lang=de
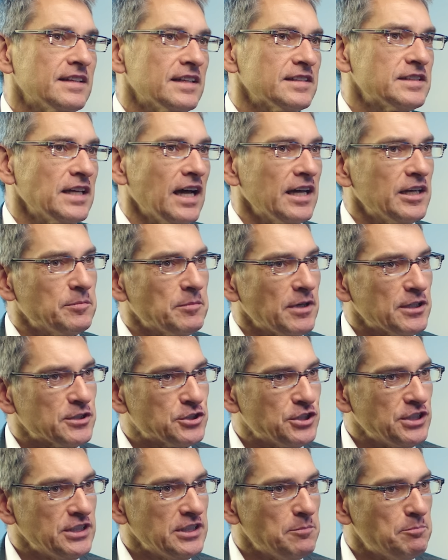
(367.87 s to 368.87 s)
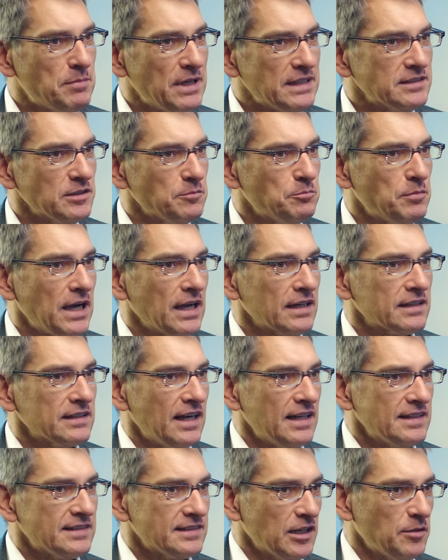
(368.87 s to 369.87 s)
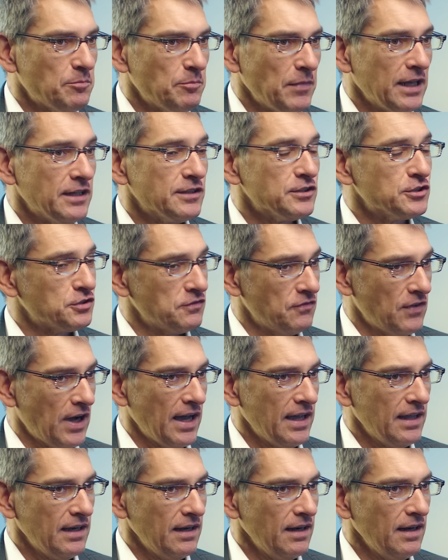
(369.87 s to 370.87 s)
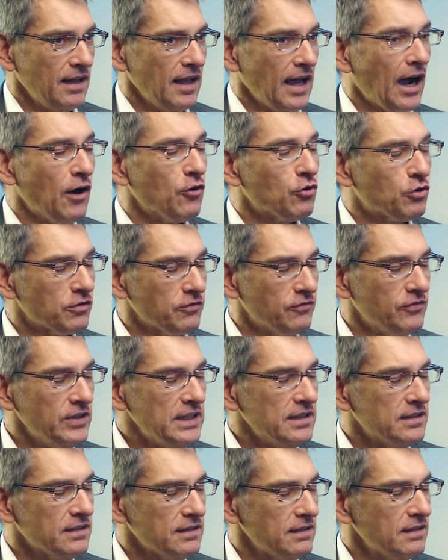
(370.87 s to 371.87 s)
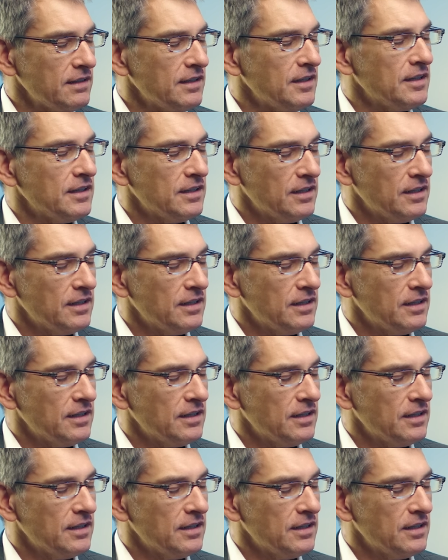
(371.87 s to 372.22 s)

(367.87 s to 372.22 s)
dass eine Maschine besser packt als ein Mensch, weil auch wir